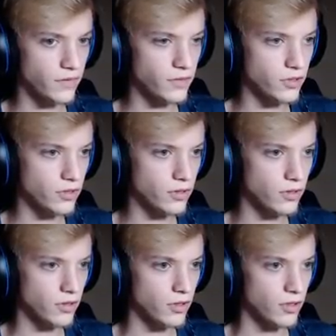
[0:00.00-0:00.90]
A patrz,
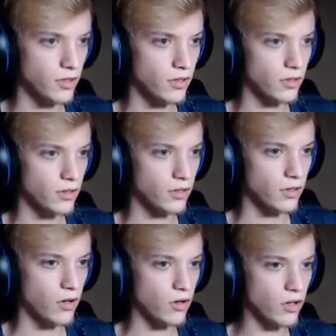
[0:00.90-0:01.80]
patrz.
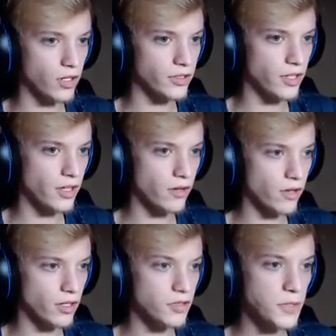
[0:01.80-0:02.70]
O, kolejny error
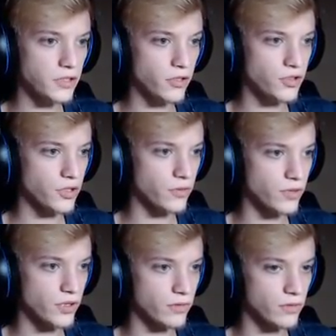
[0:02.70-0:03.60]
animatron się
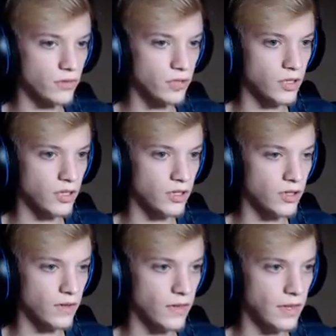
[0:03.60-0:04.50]
ruszył. Chaken.